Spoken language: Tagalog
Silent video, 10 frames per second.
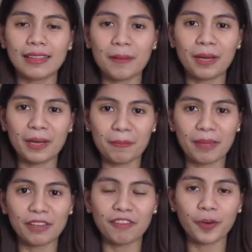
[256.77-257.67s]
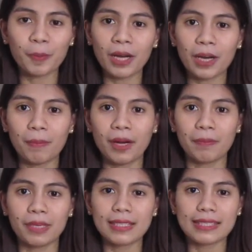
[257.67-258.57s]
na mga milk for mga
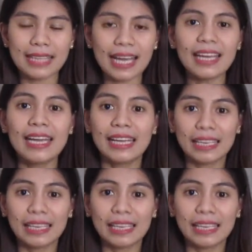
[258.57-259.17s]
mommies na